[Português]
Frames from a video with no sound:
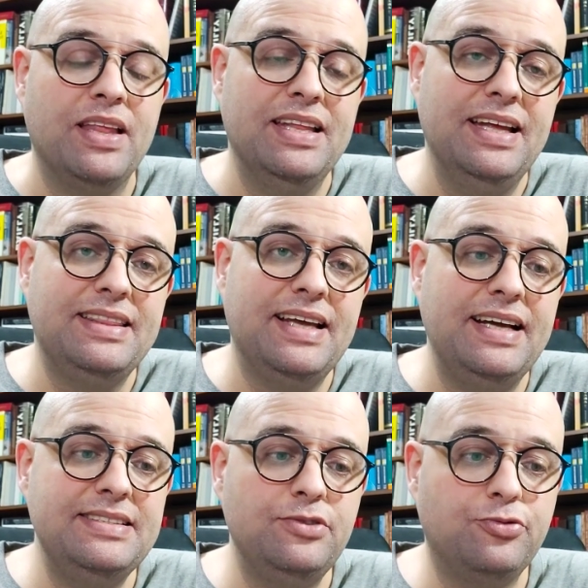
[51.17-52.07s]
né,
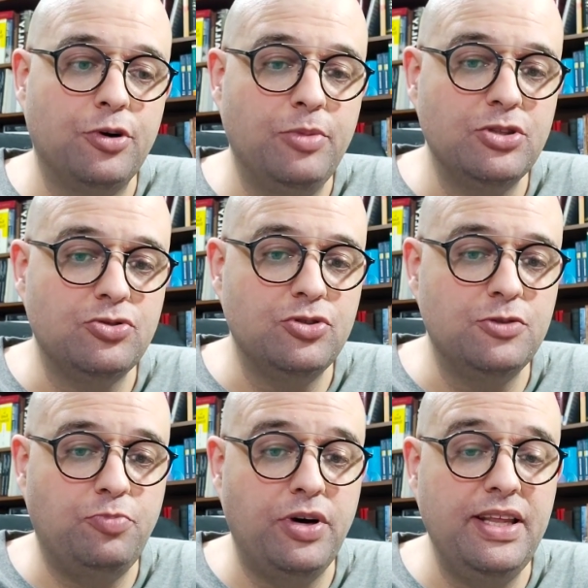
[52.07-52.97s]
tais informações
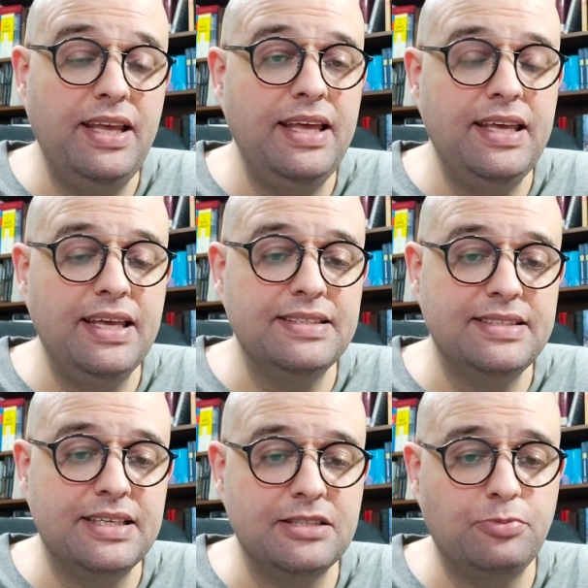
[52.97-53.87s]
podem
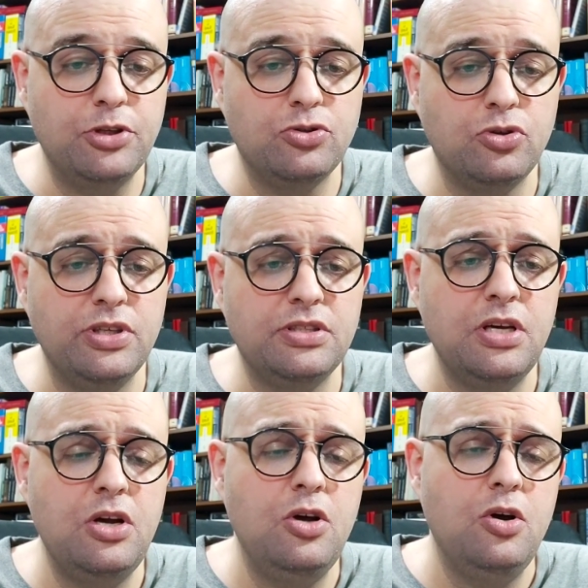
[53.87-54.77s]
enriquecer as pessoas,
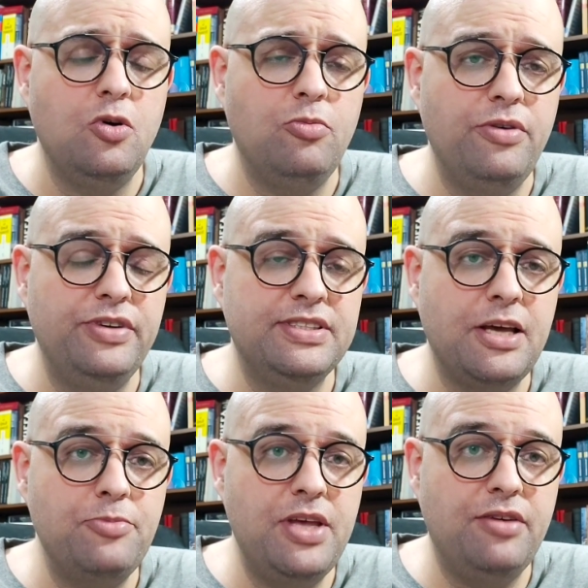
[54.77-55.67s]
uma vez que
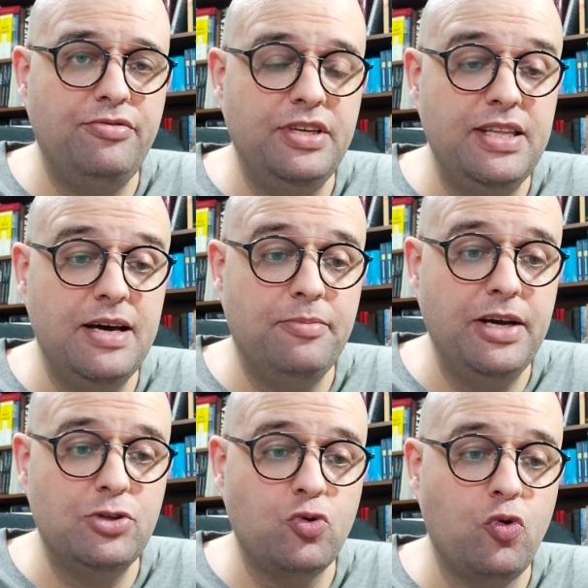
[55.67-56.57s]
a minha vida é a
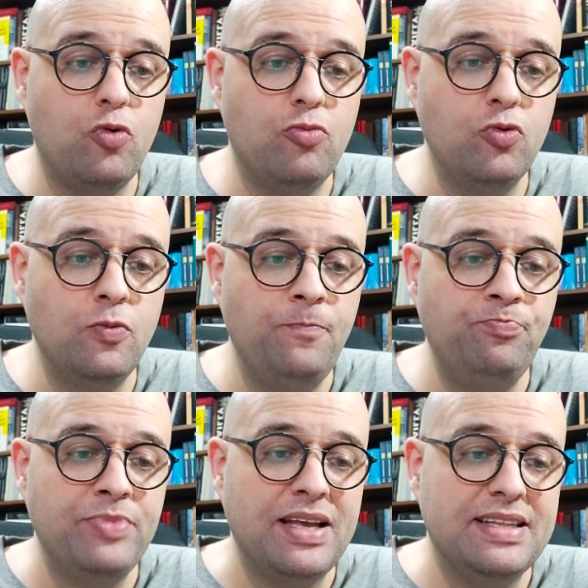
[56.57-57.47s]
mais comum
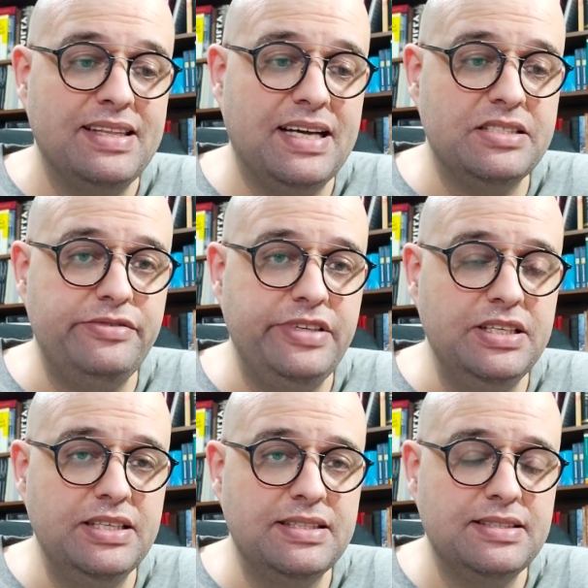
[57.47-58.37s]
das
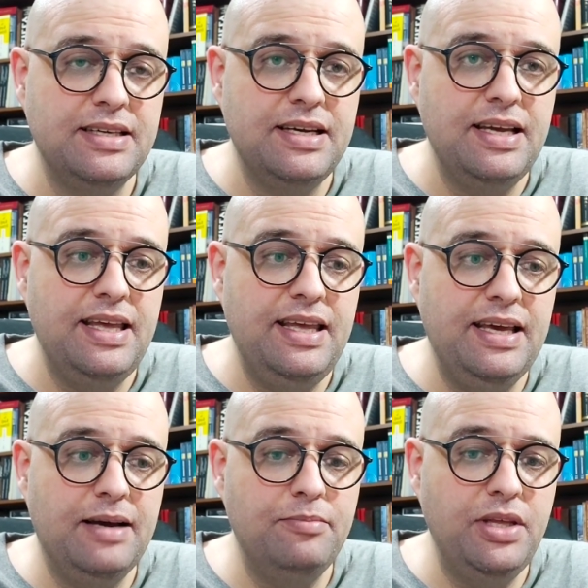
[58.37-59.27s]
vidas
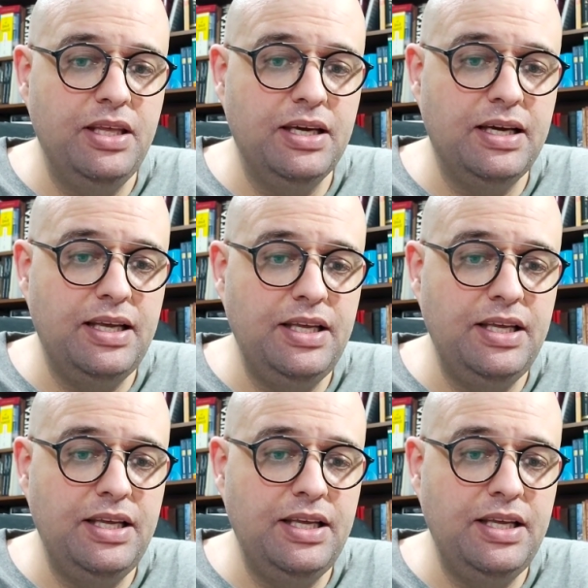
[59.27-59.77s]
e a minha